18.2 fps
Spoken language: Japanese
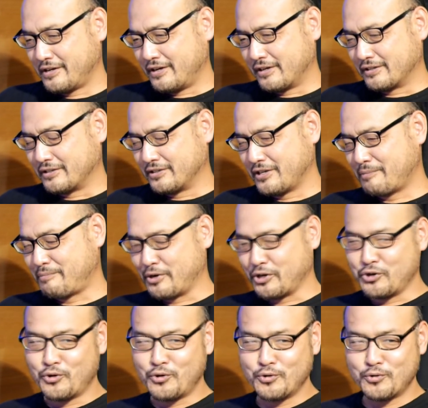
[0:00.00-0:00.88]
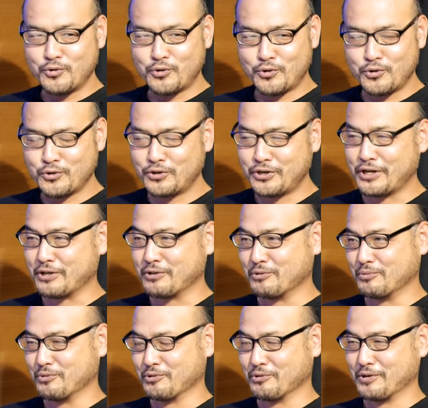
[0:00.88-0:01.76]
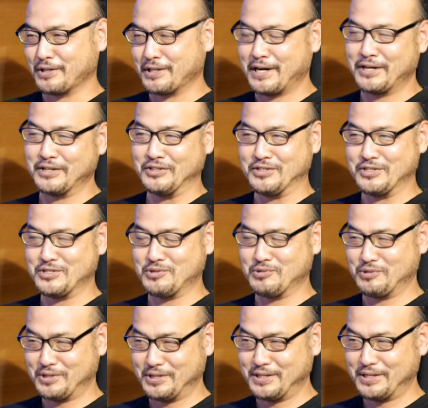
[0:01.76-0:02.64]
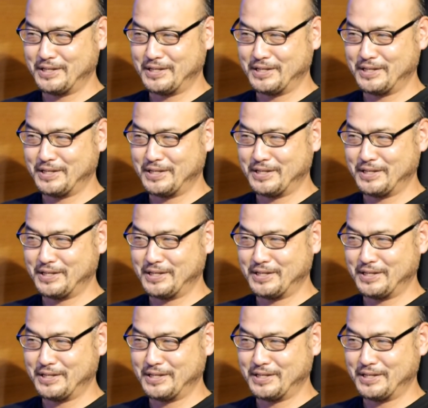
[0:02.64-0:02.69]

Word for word: やっぱよん号ぐらいのものはないんですよ。ない、